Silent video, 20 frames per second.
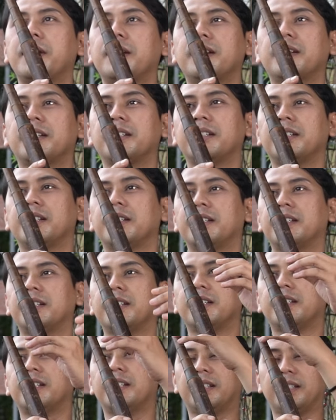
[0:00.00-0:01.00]
ya.
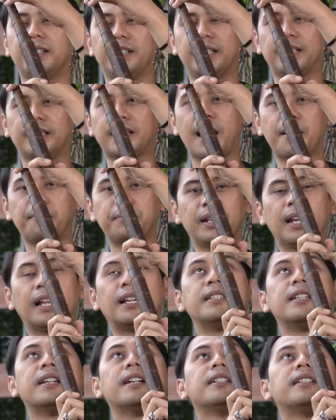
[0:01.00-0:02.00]
Kita ambil
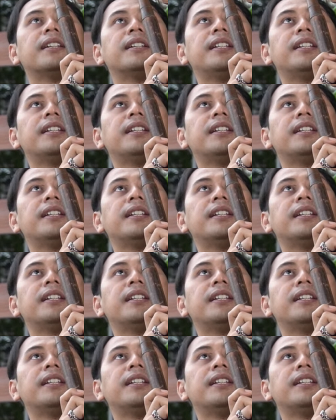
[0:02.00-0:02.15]
aja.